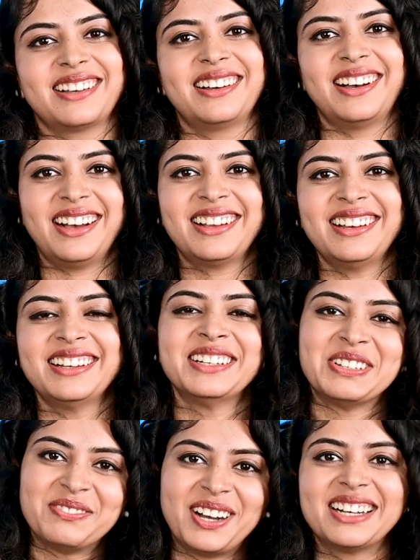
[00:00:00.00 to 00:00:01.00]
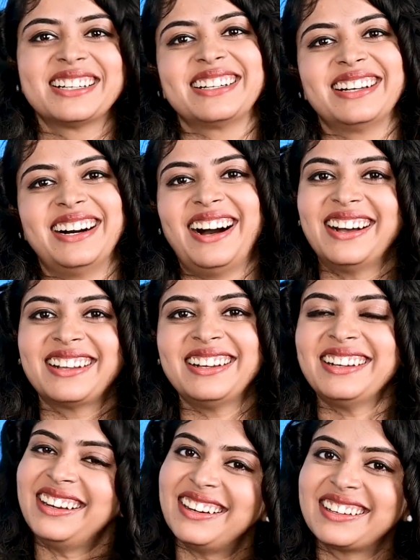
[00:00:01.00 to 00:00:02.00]
அக்கா அக்கா வாங்க அக்கா
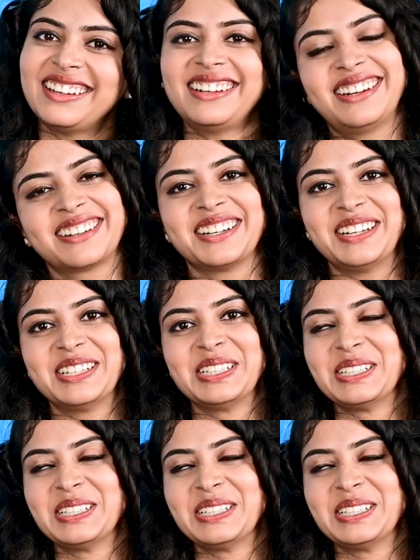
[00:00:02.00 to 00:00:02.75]
அக்கா அக்கா அக்கா